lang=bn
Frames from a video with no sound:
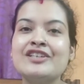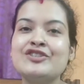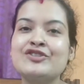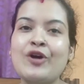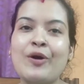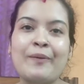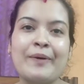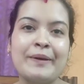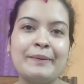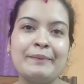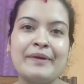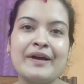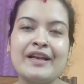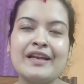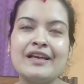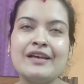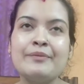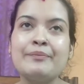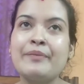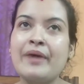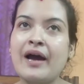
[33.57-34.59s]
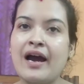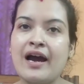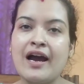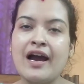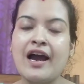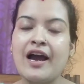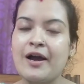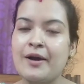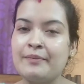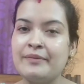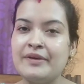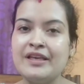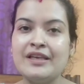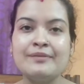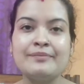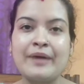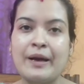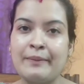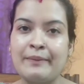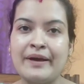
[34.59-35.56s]
সবাই মানে মা আমি
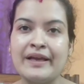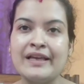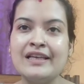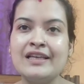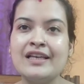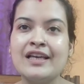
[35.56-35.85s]
বাবাই